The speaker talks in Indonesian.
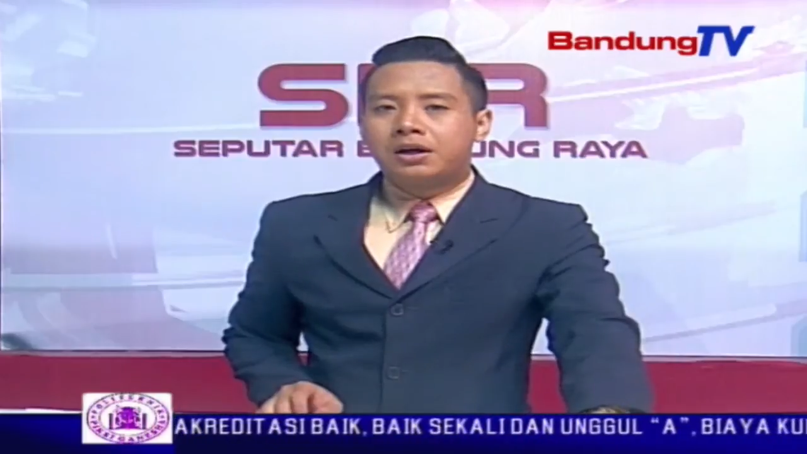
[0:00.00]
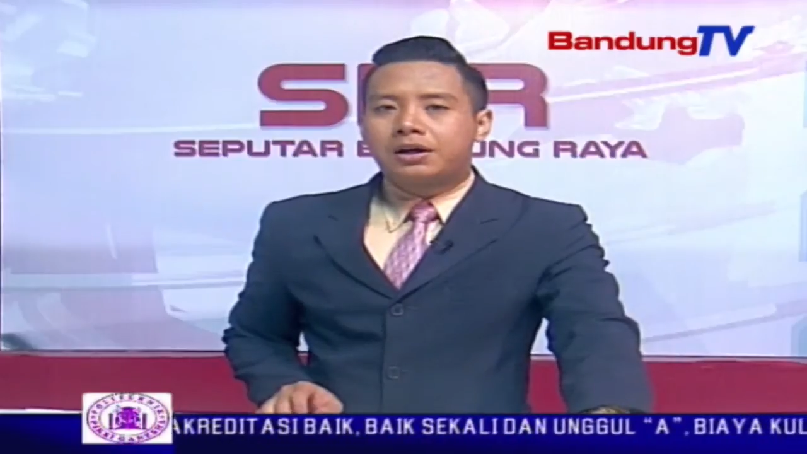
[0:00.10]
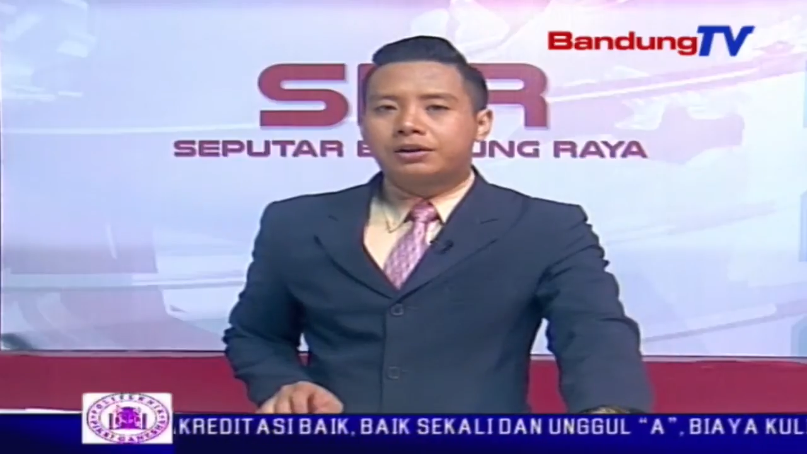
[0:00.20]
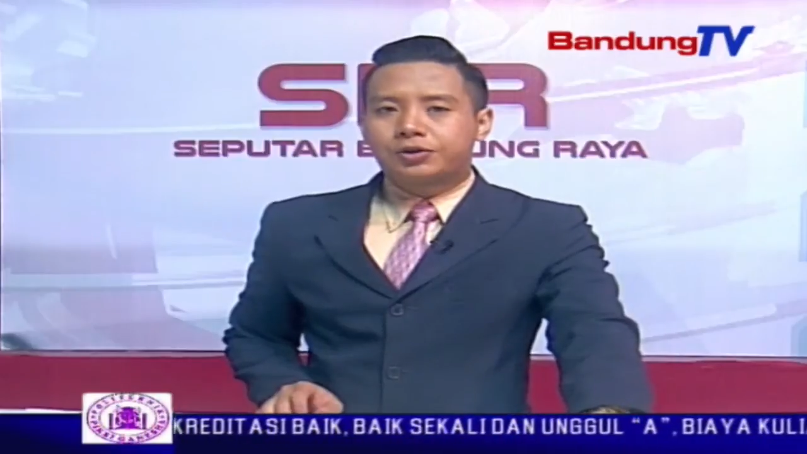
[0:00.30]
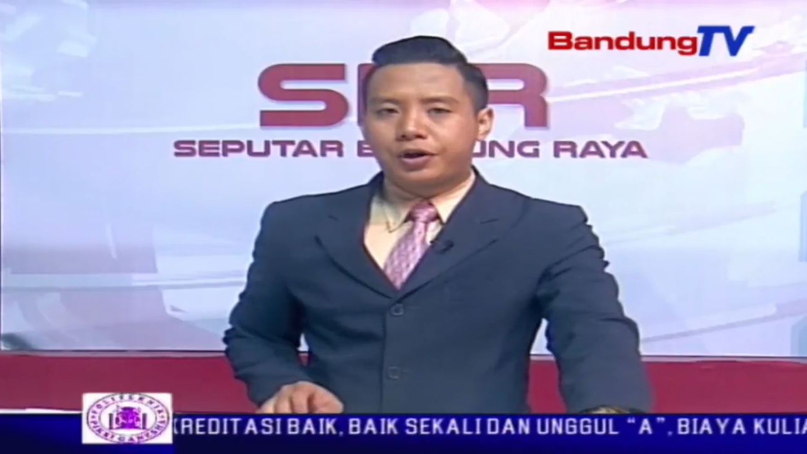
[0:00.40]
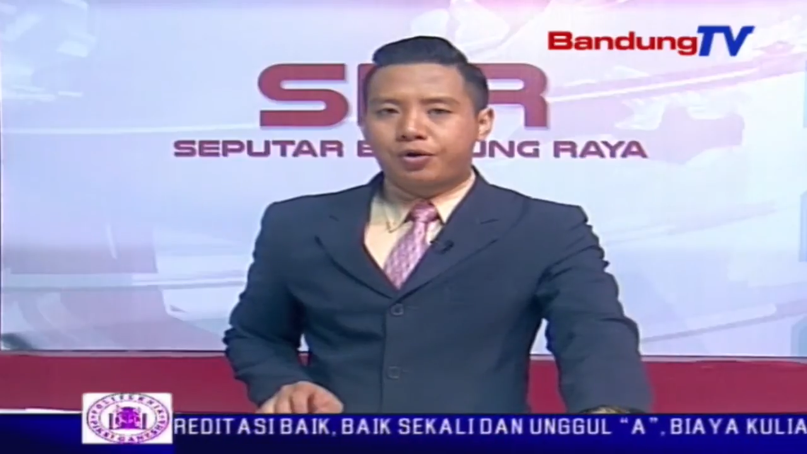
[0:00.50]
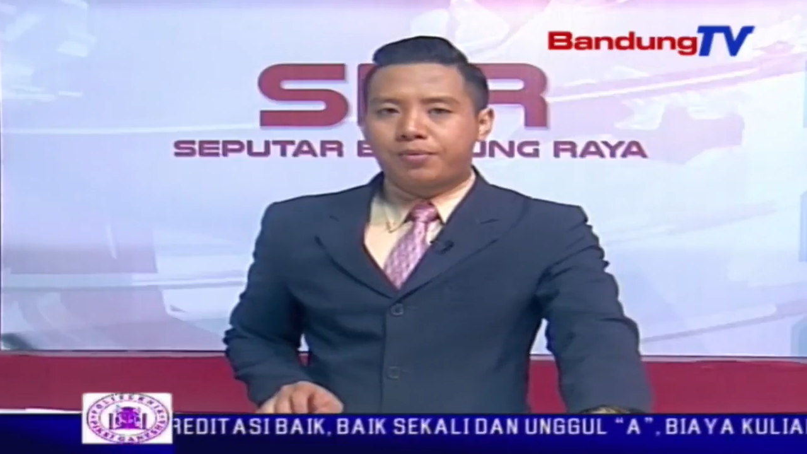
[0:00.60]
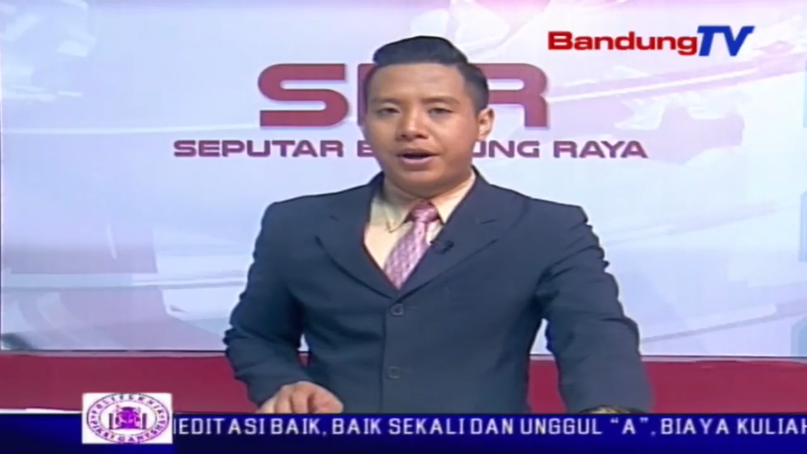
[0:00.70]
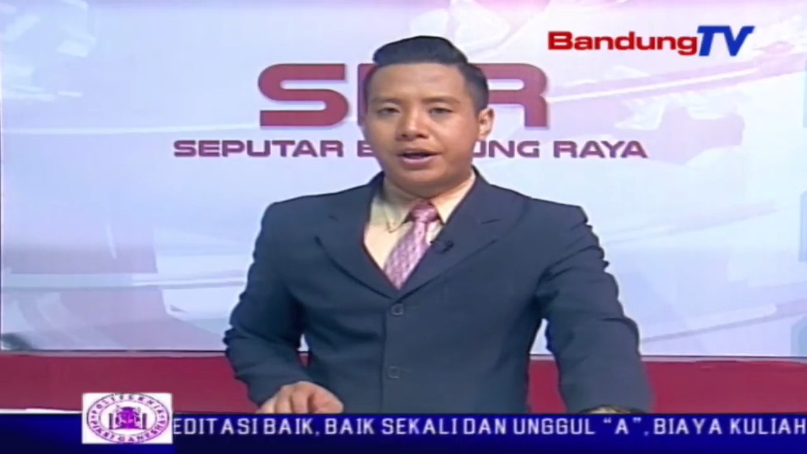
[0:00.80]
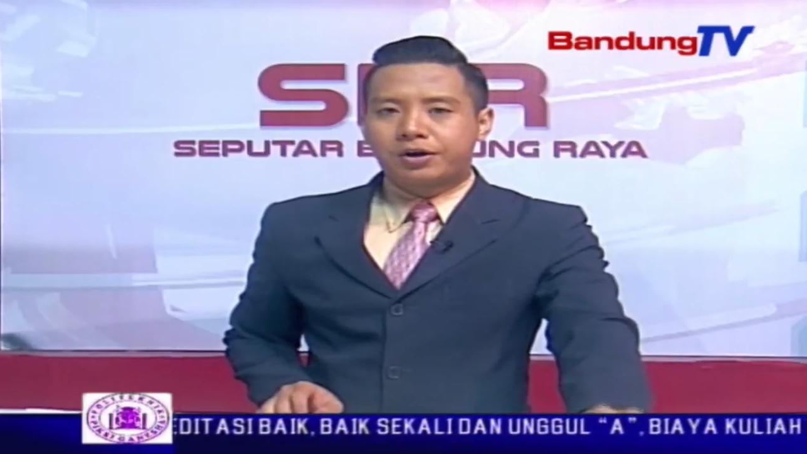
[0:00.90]
Ratusan
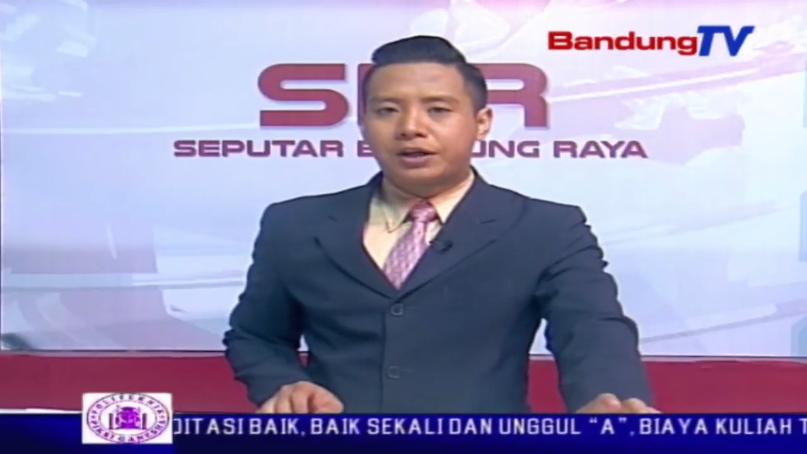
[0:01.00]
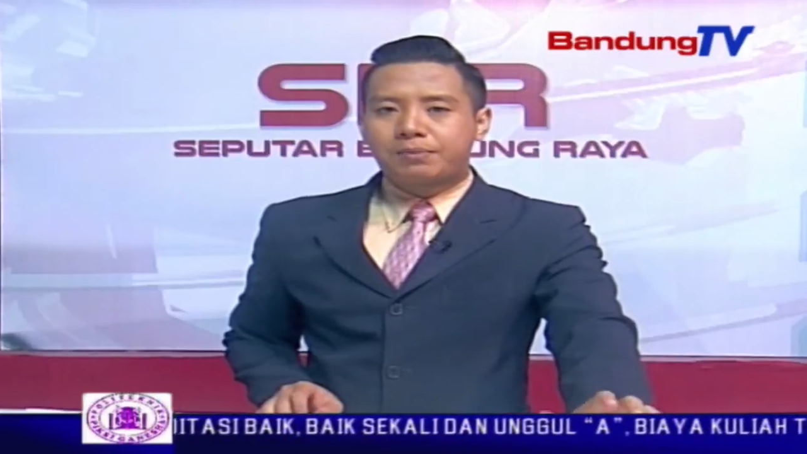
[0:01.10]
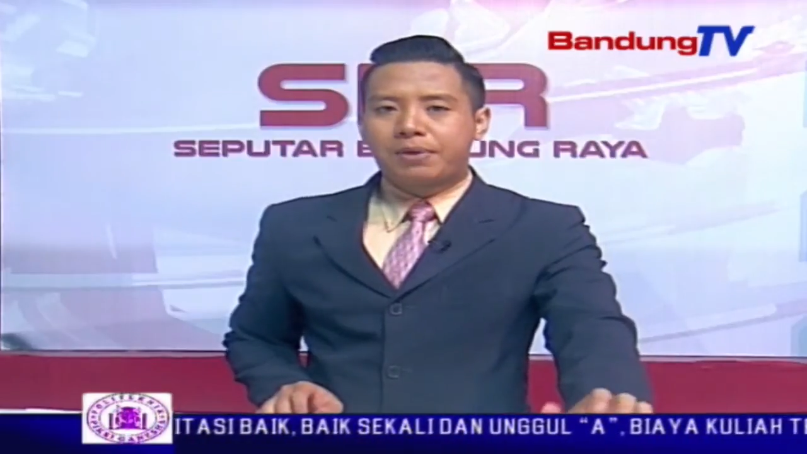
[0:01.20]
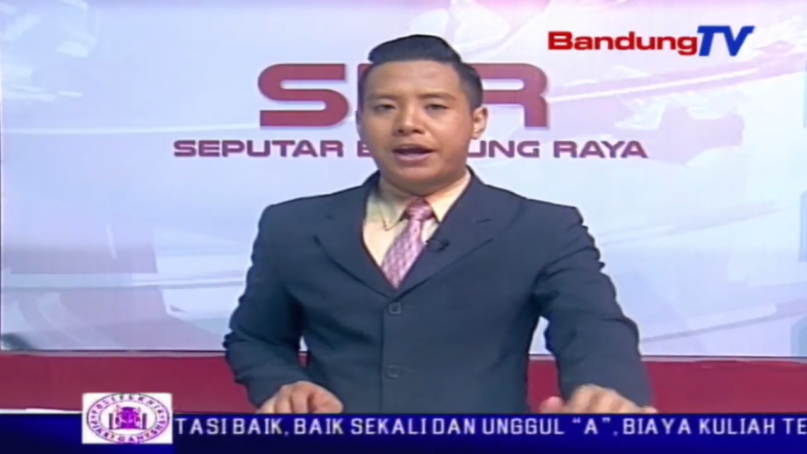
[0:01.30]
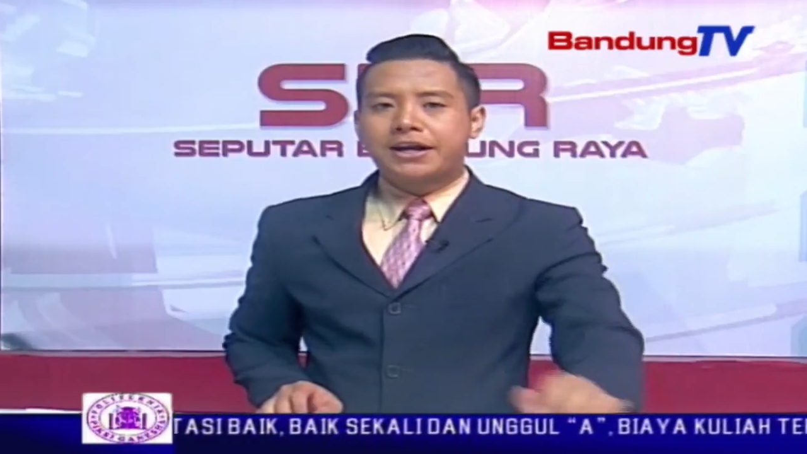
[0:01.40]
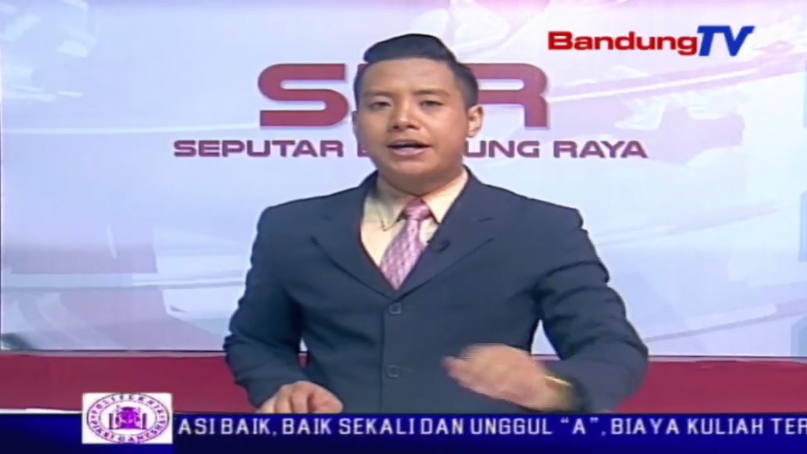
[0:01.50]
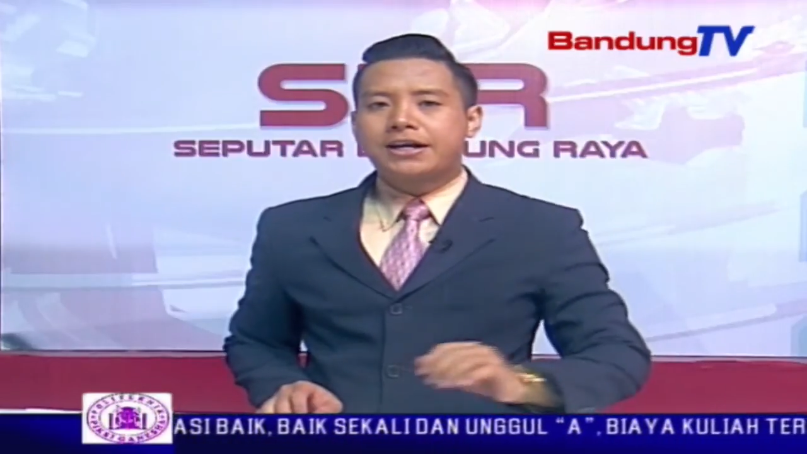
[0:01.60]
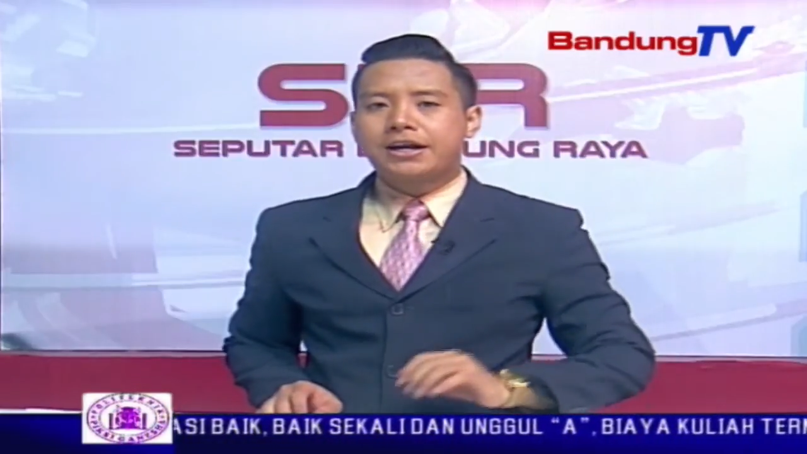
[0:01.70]
rumah di kawasan Baleendah